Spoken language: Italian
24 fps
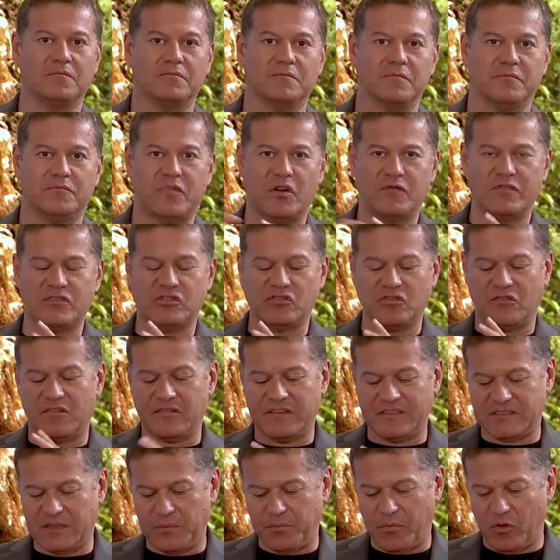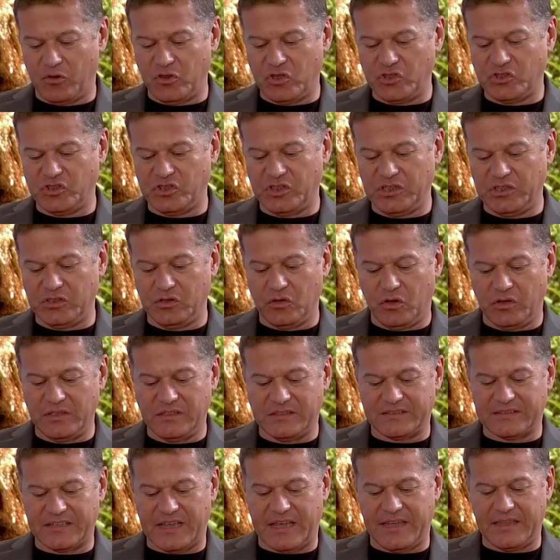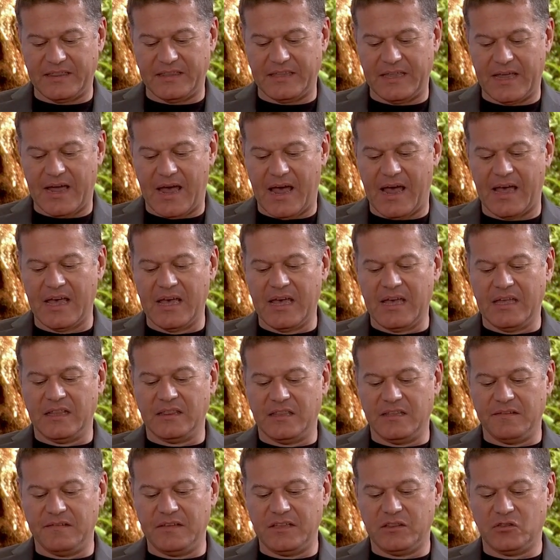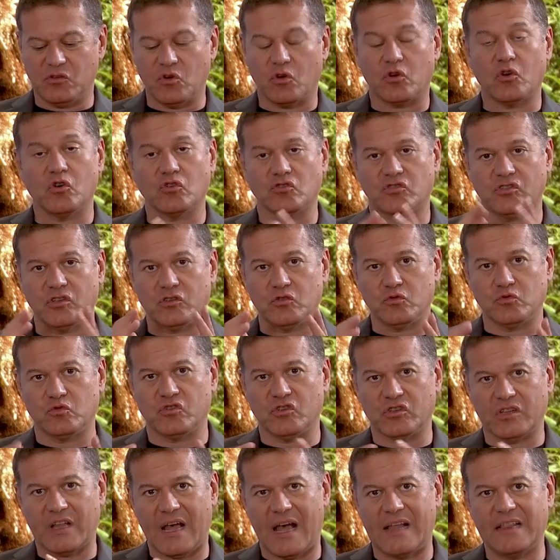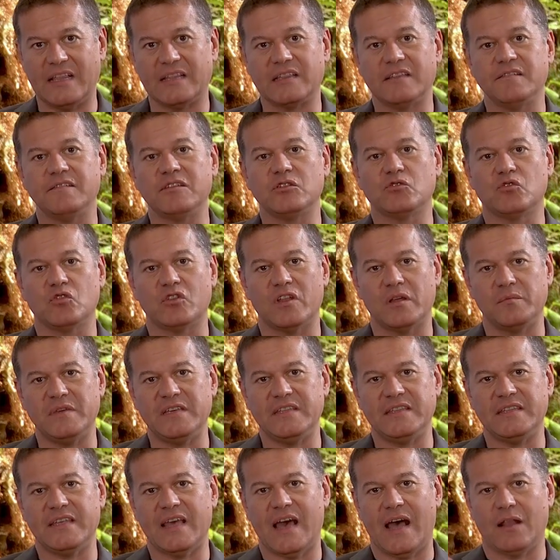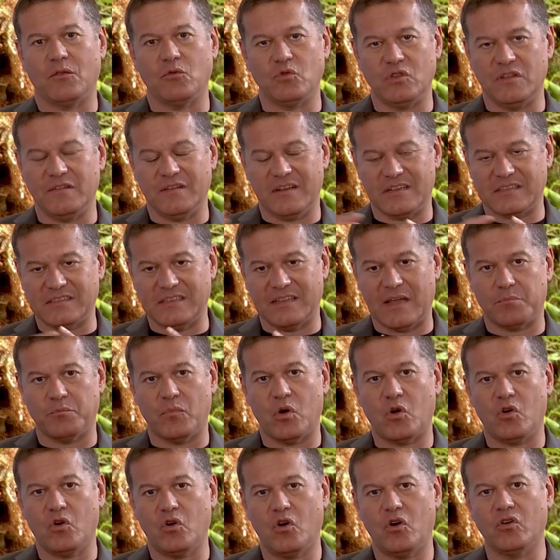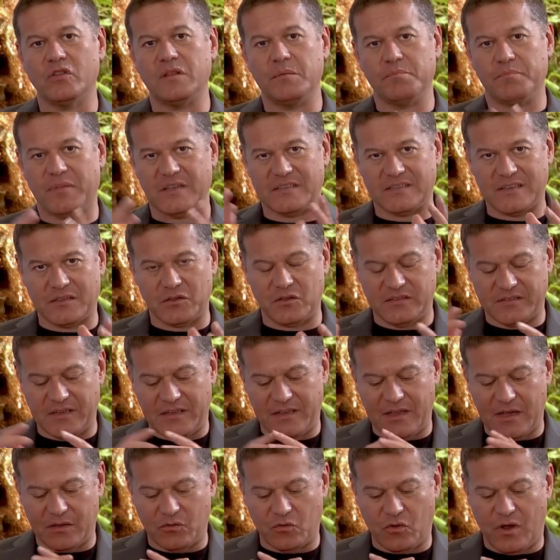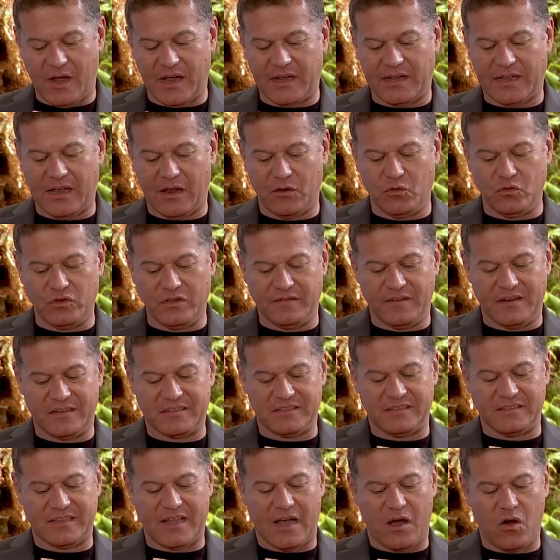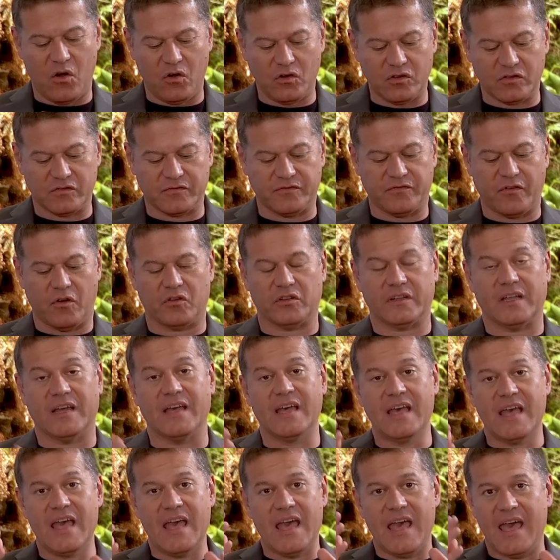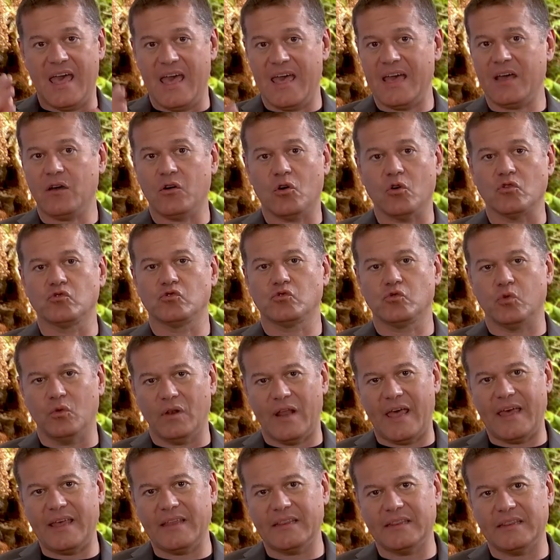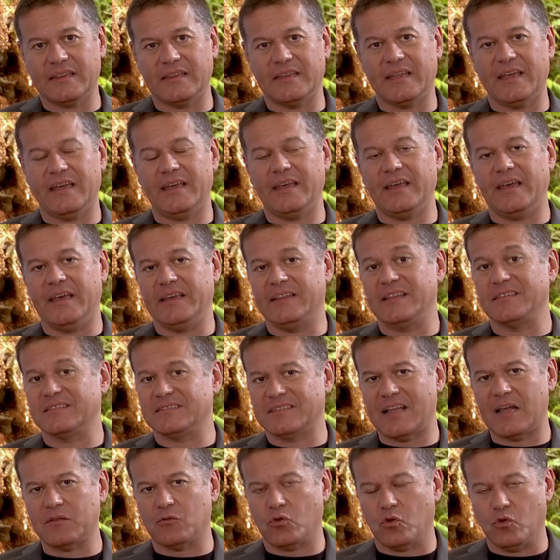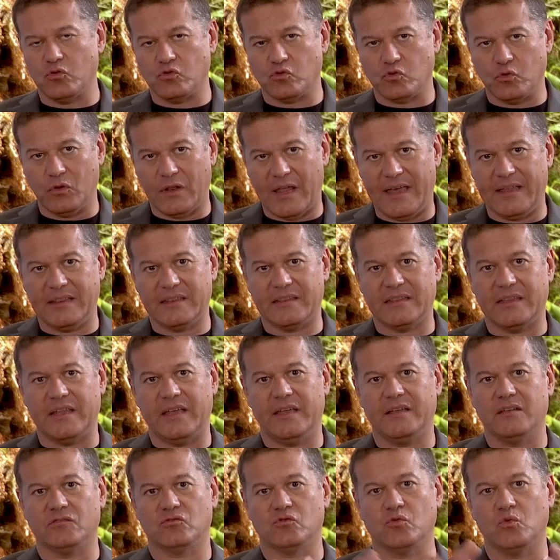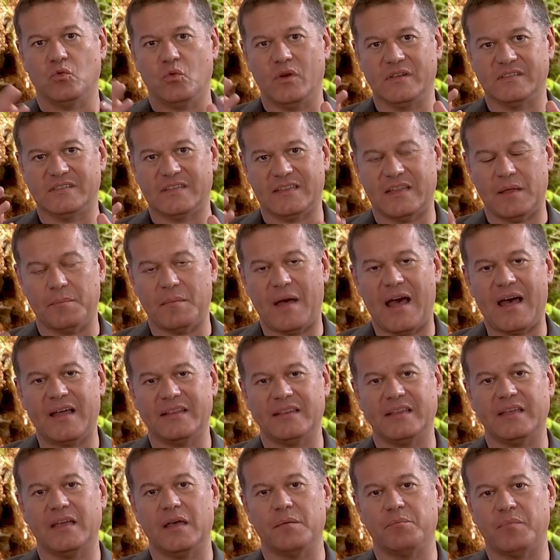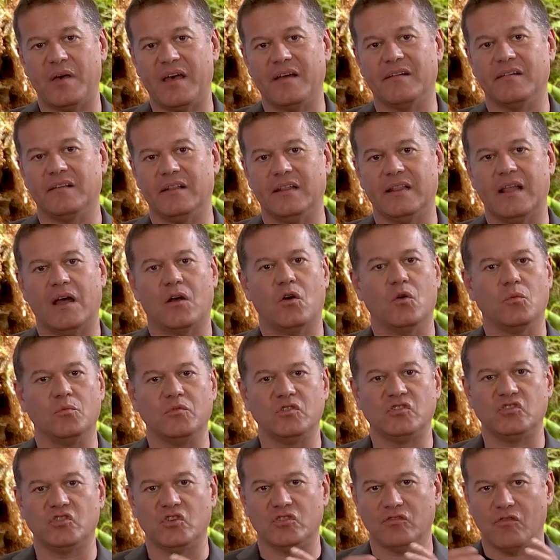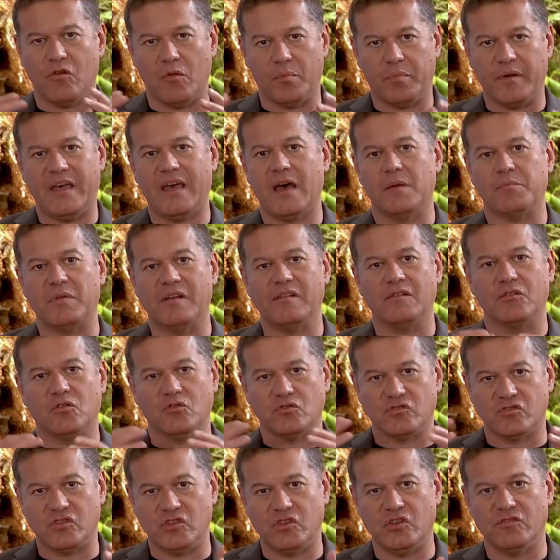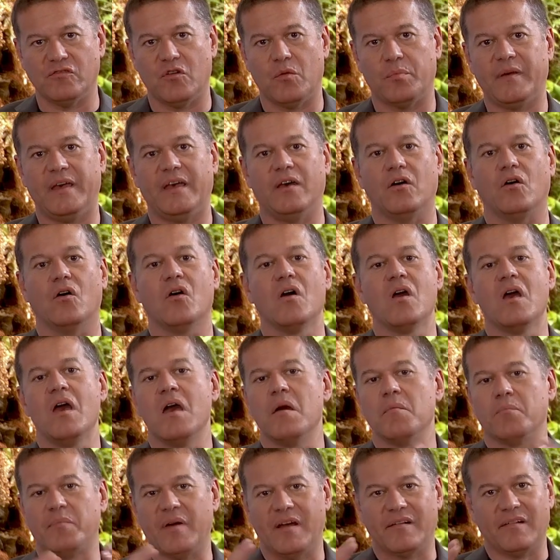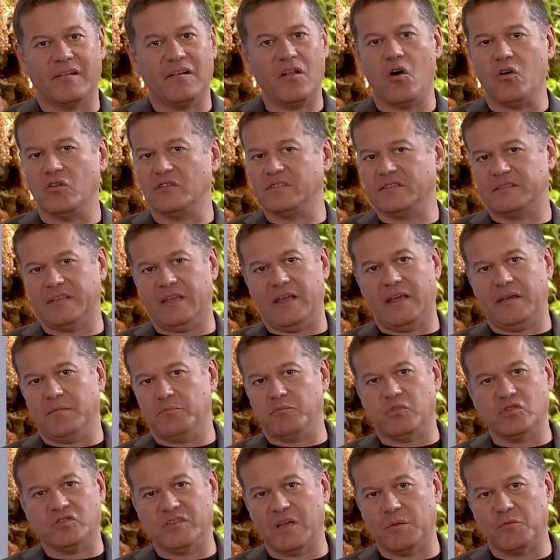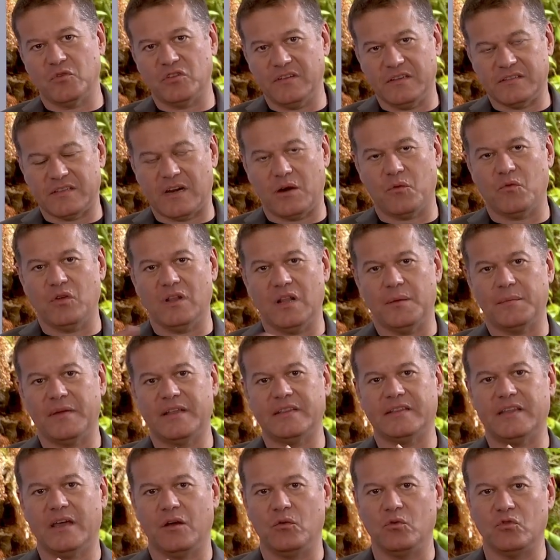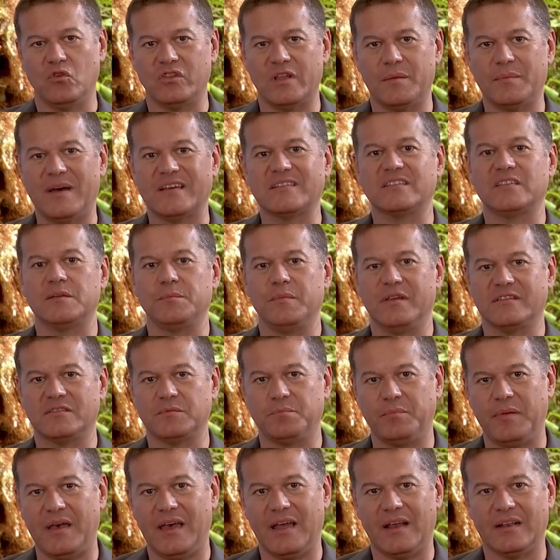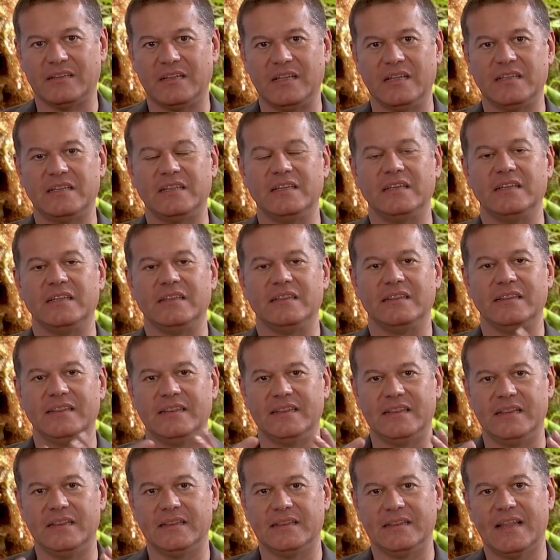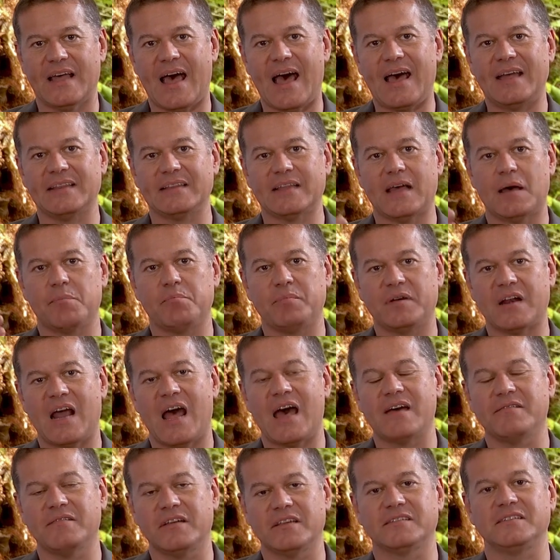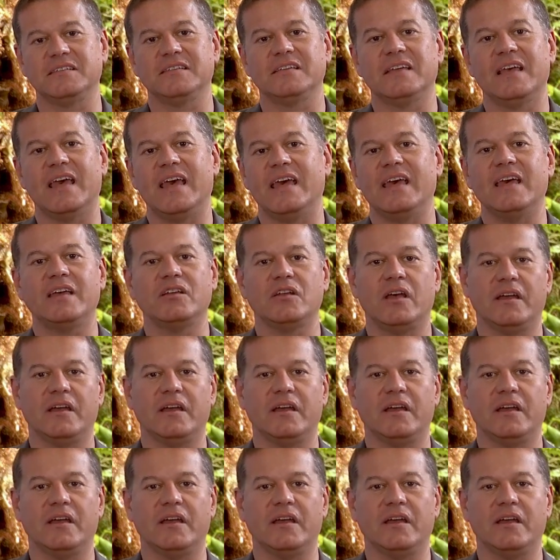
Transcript: il mm, professor Oreste Pollicino insegna diritto costituzionale e diritto dei media all'Università Bocconi, in passato ha insegnato anche all'Università Oxford, è consulente ed è stato consulente su queste tematiche per la Commissione europea europea, per il Consiglio europeo, per l'Ocse, possiamo dire tranquillamente che uno dei massimi esperti di data, privacy e